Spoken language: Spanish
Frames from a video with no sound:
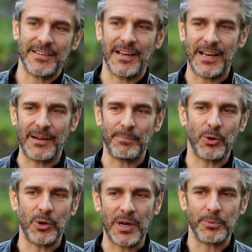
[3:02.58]
ella en la,
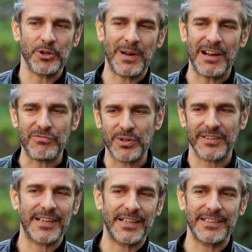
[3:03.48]
prueba, la
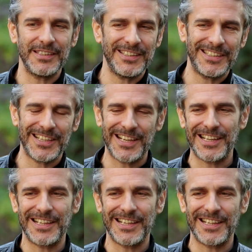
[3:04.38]
fuerza que tenía,